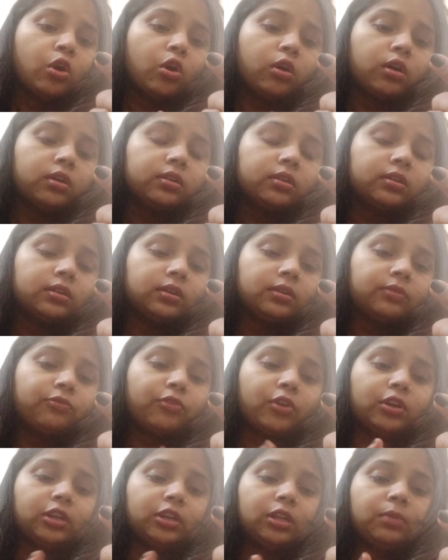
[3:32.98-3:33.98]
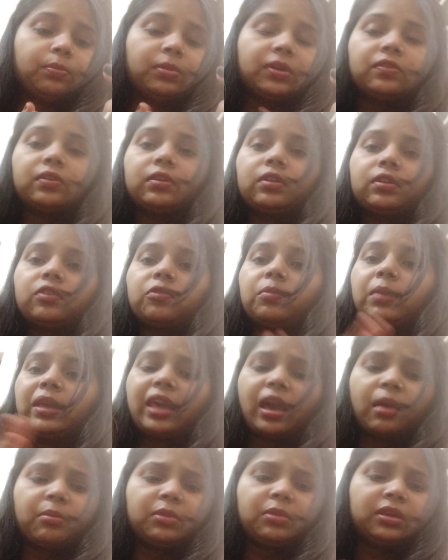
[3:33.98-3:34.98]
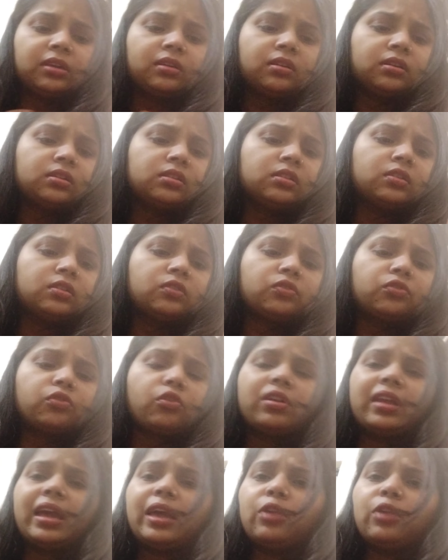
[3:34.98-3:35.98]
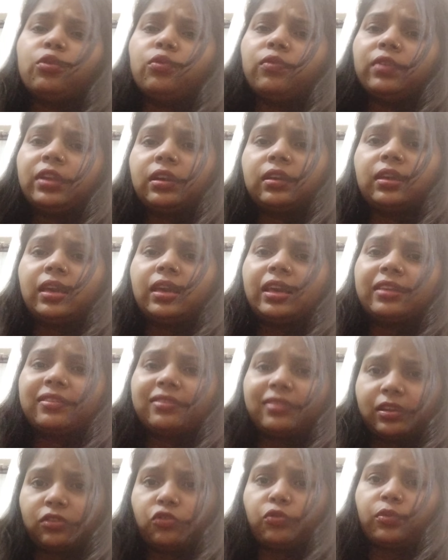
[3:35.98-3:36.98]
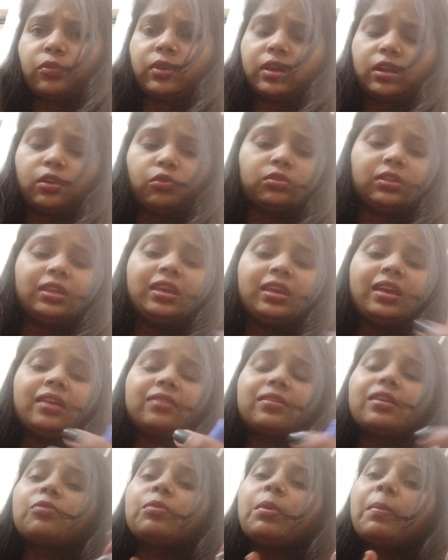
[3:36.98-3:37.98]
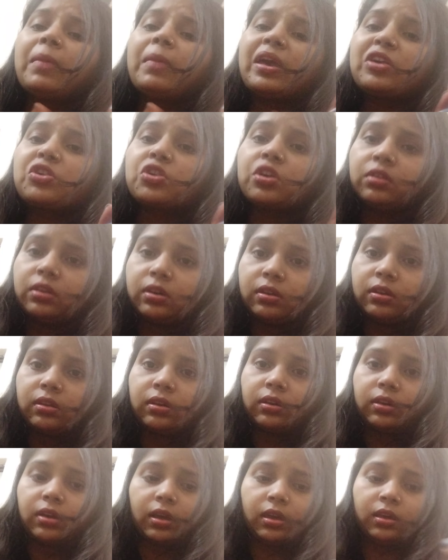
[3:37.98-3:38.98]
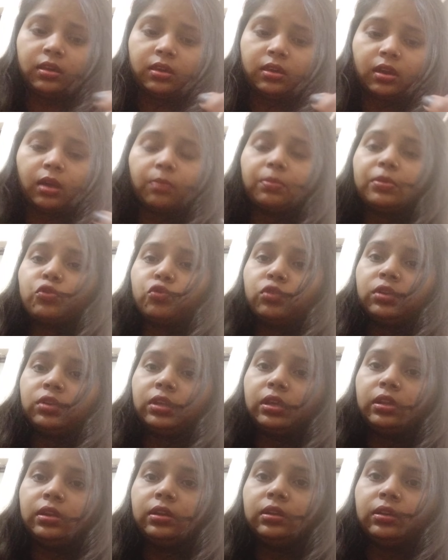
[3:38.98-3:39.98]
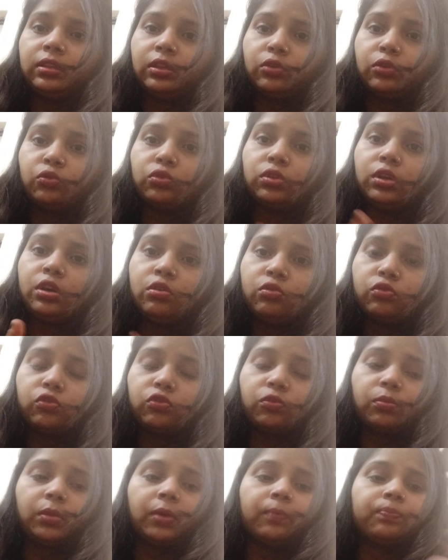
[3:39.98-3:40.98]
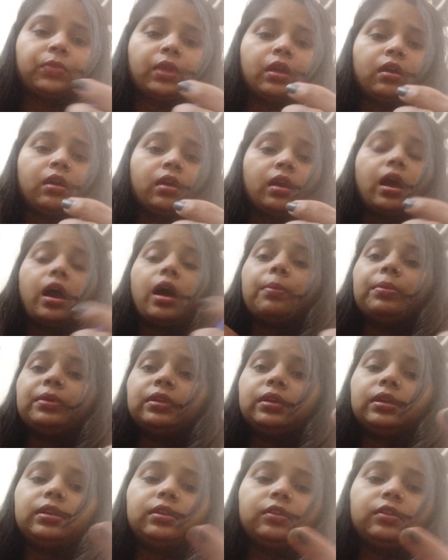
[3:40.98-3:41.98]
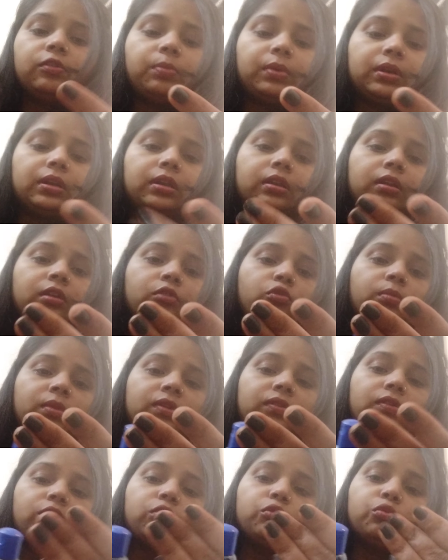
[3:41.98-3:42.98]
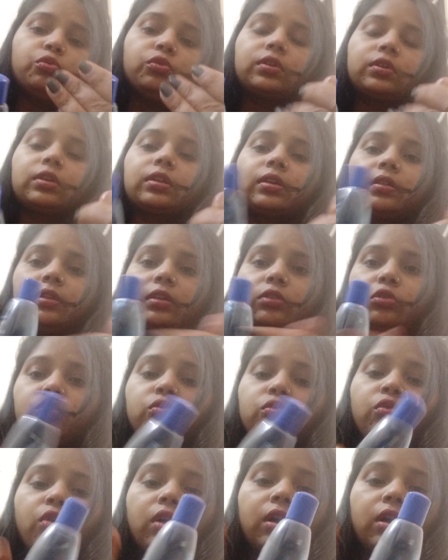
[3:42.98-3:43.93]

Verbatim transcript: और 40 परसेंट इसमें केमिकल्स और एलोवेरा के एक्सट्रैक्ट वगैरह होते हैं ऐसा इसमें मेंशन कर रखा है यहाँ पर जो इंग्रेडिएंट दिए होते हैं उसमें आप इन्ग्रीडियंट्स पढ़ लेना तो मैं इसे यूज़ करके देखती हूँ